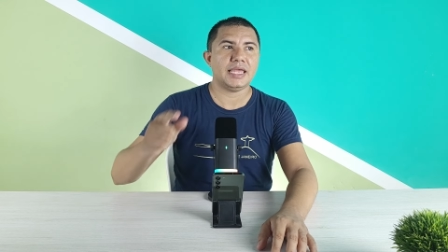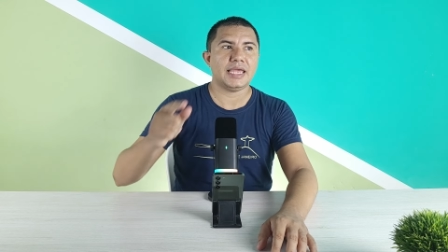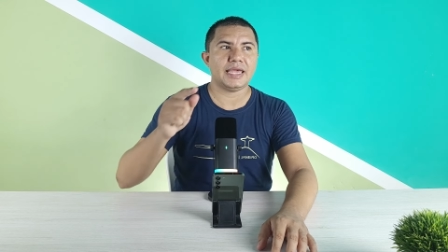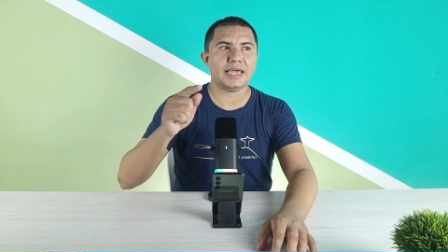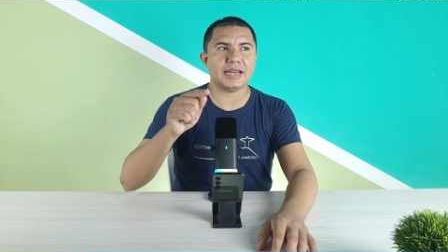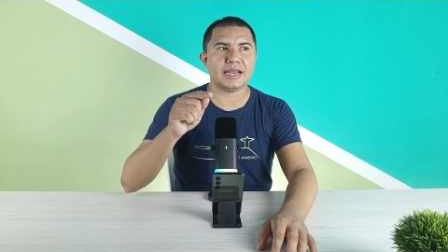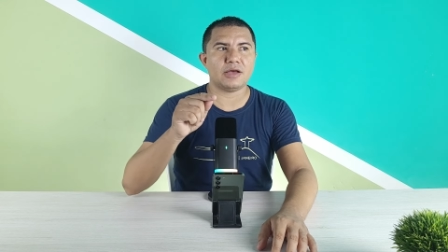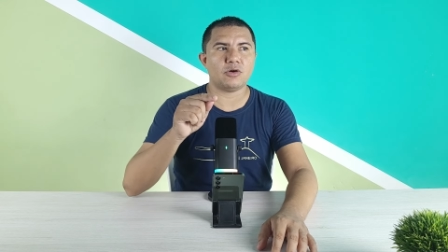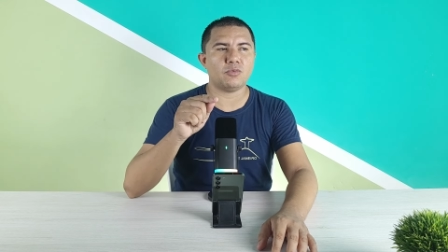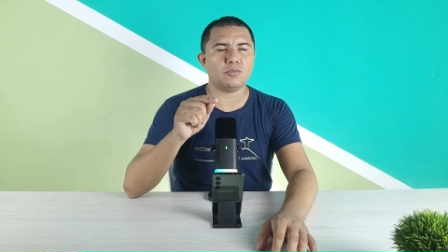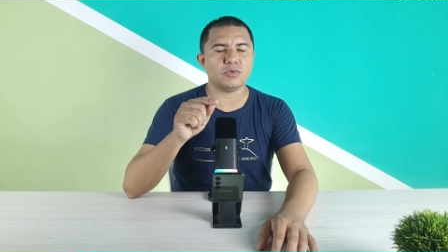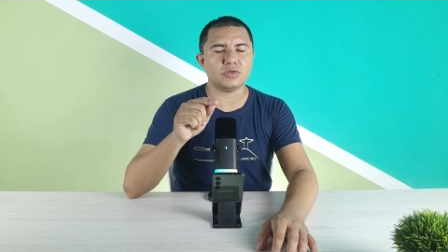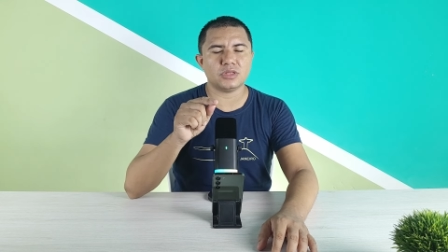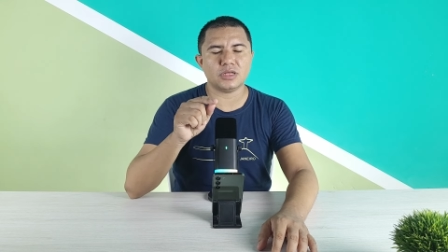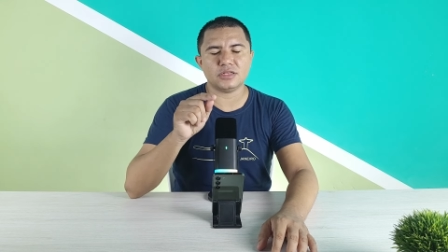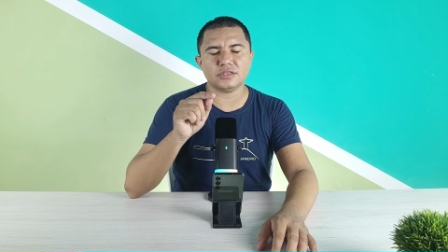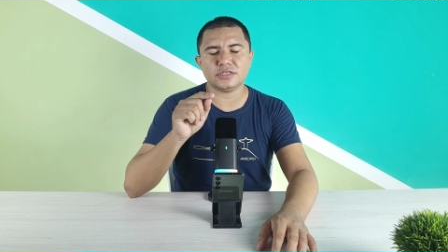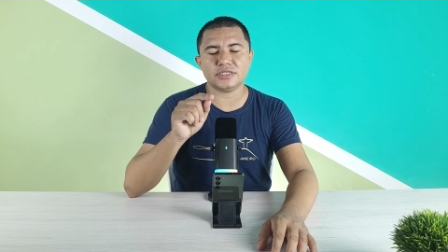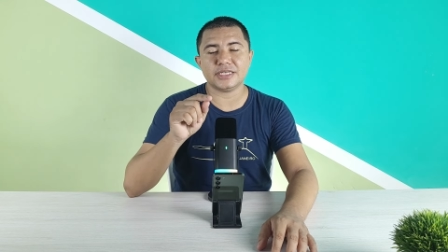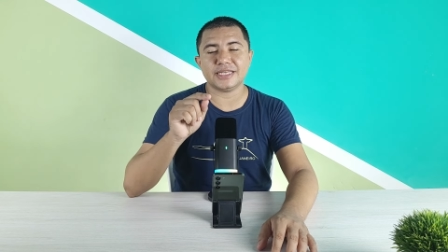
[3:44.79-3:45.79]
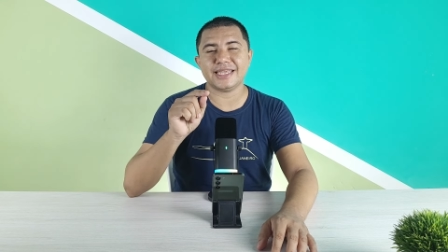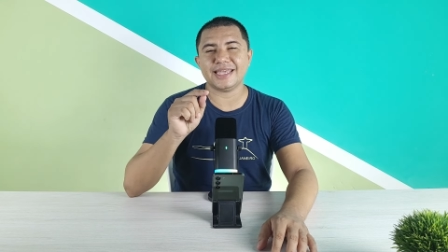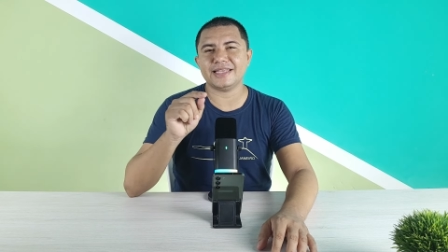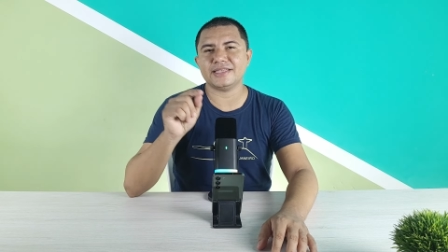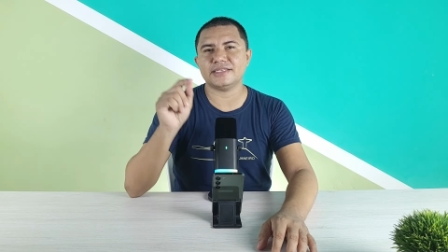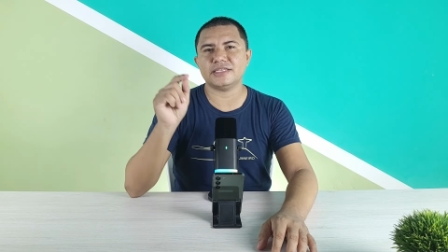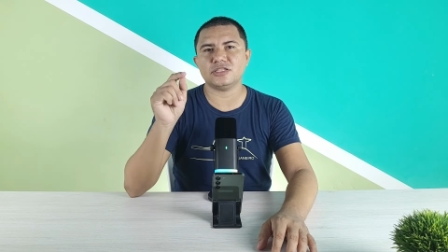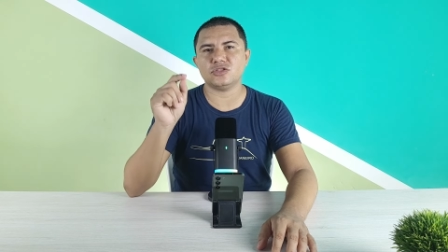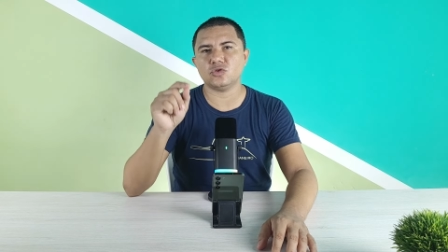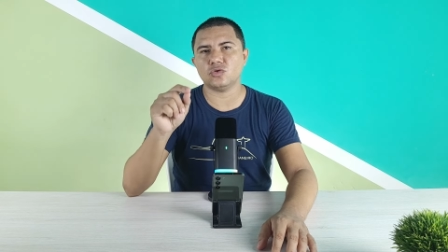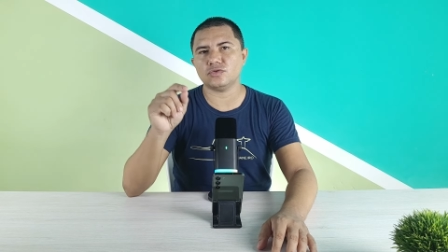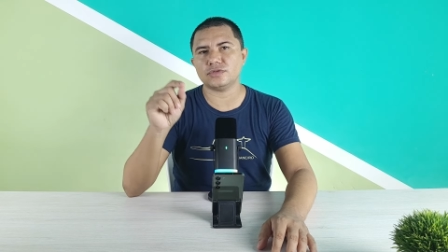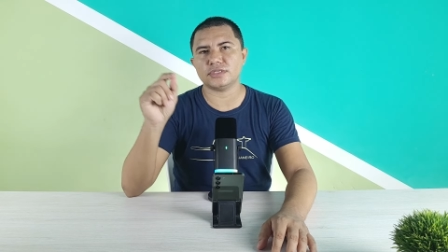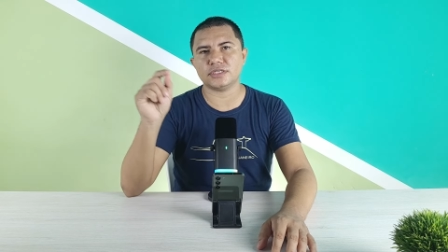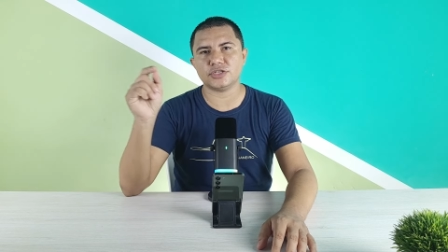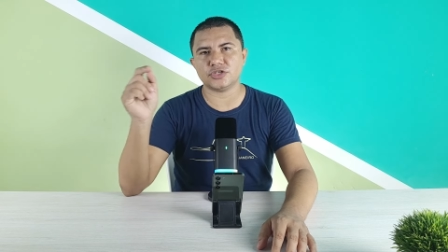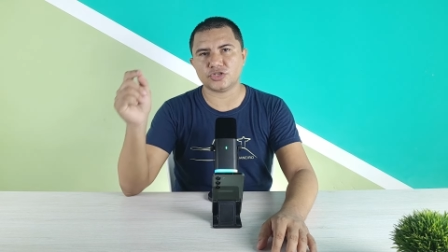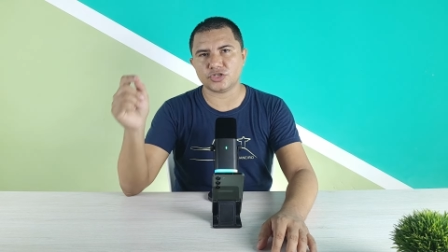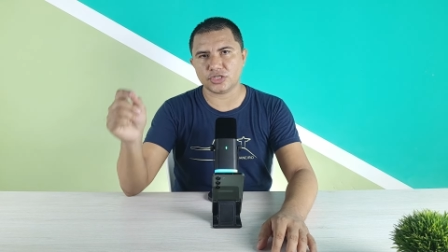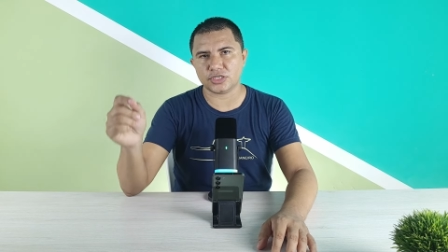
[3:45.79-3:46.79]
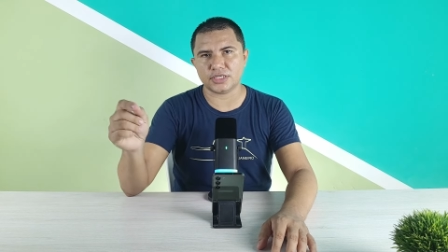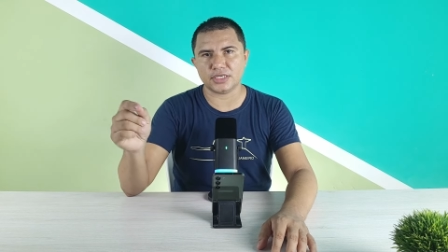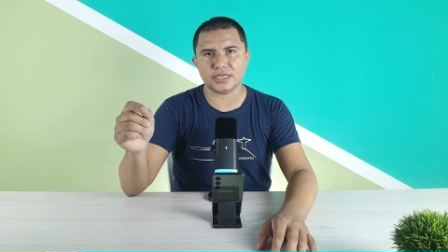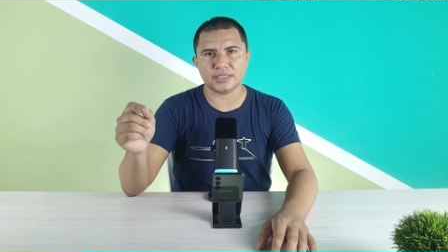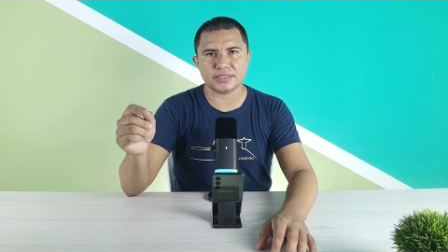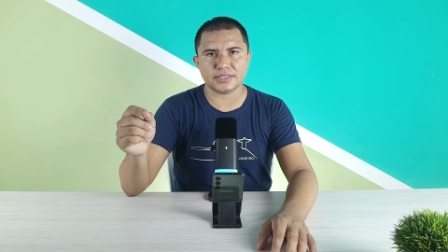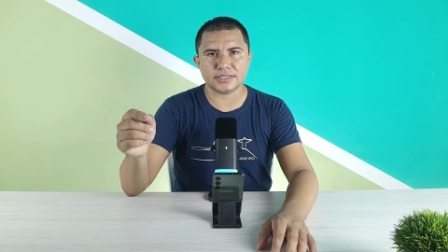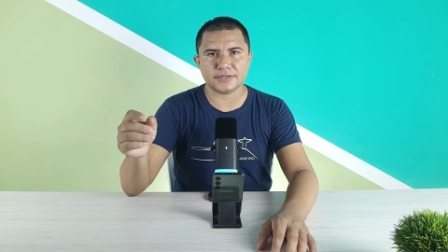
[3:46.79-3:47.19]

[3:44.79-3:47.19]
era o modelo de 512 GB.